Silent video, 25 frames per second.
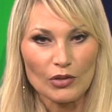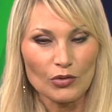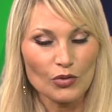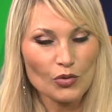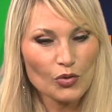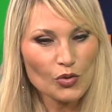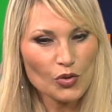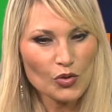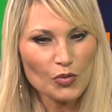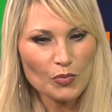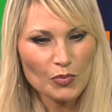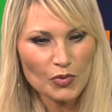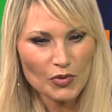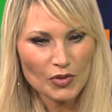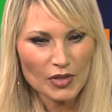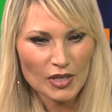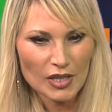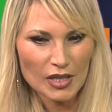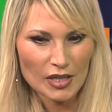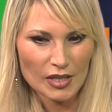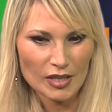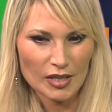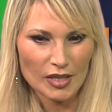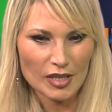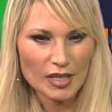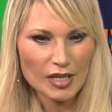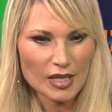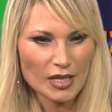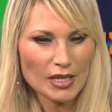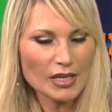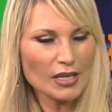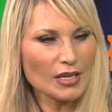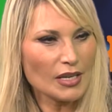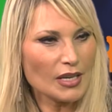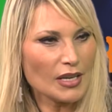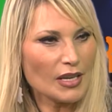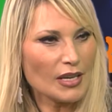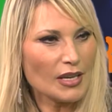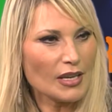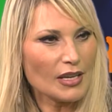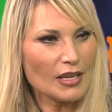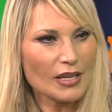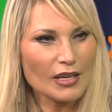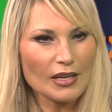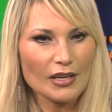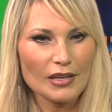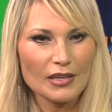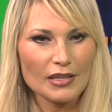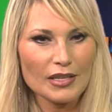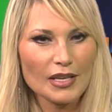Donc je me dis, si
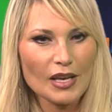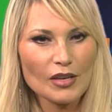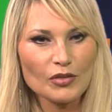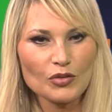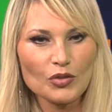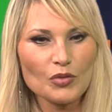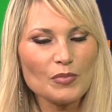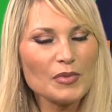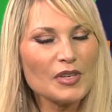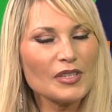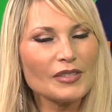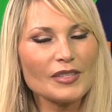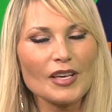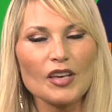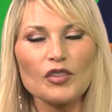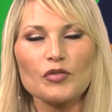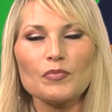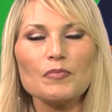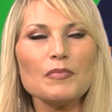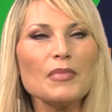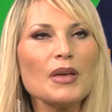il y a ce message,